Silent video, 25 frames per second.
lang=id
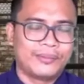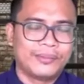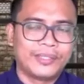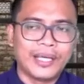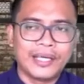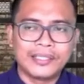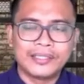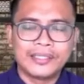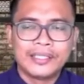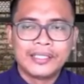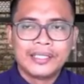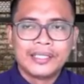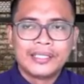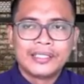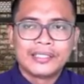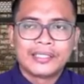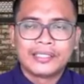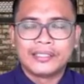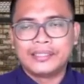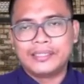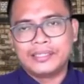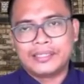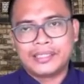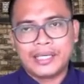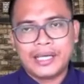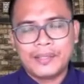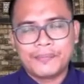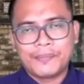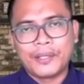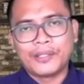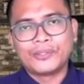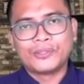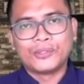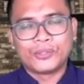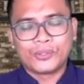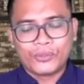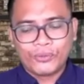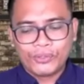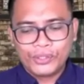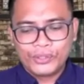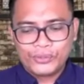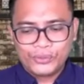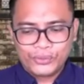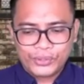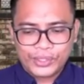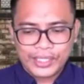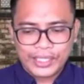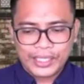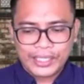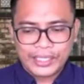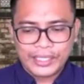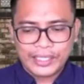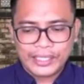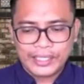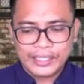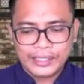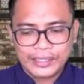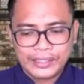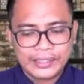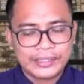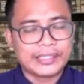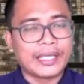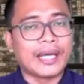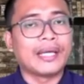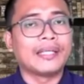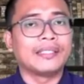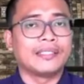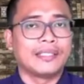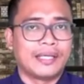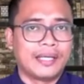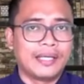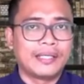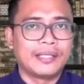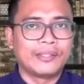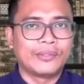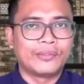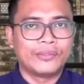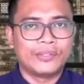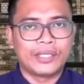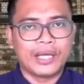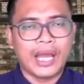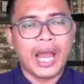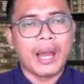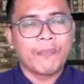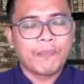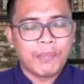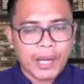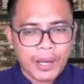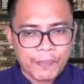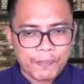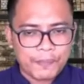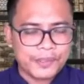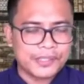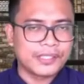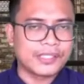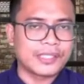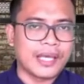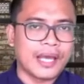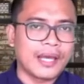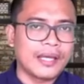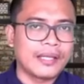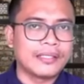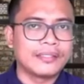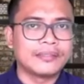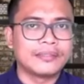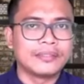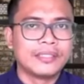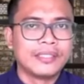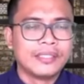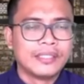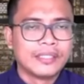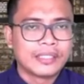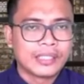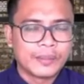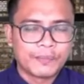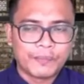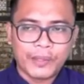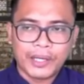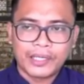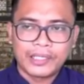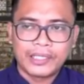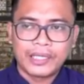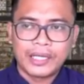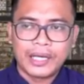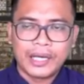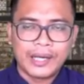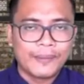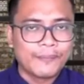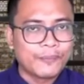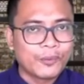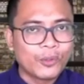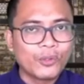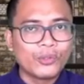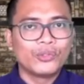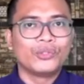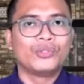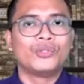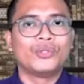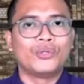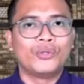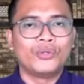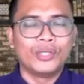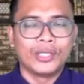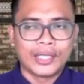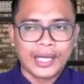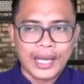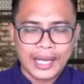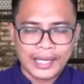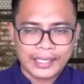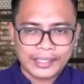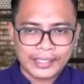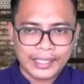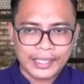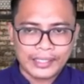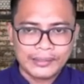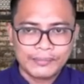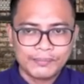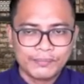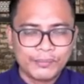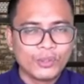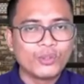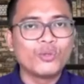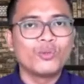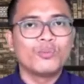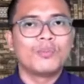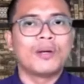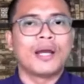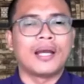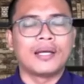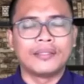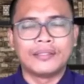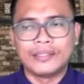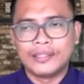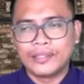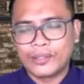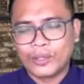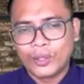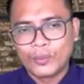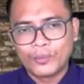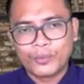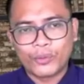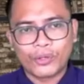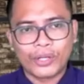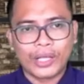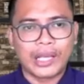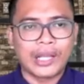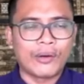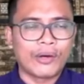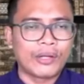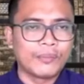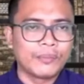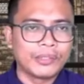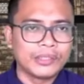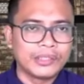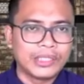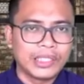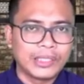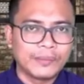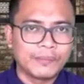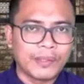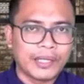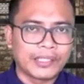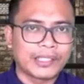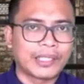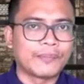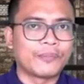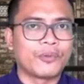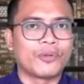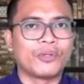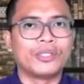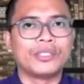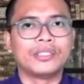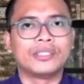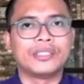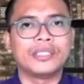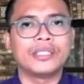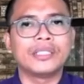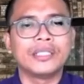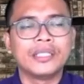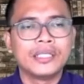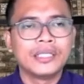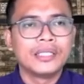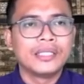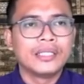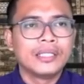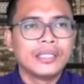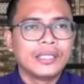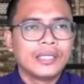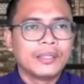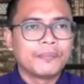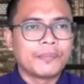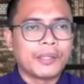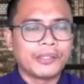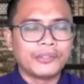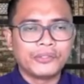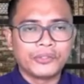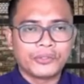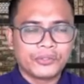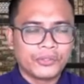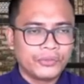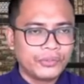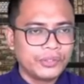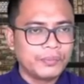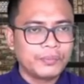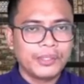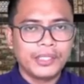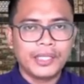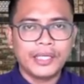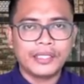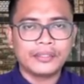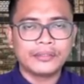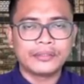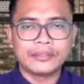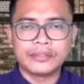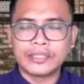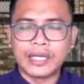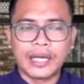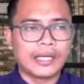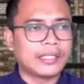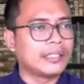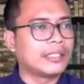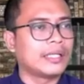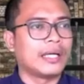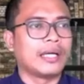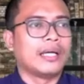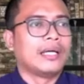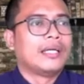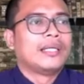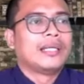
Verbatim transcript: itu. Dan ketika Pak Jokowi juga ditanya gitu ya, apa pesan kepada Projo yang akan berubah dari kelompok relawan menjadi partai politik, Pak Jokowi bilang nggak ada.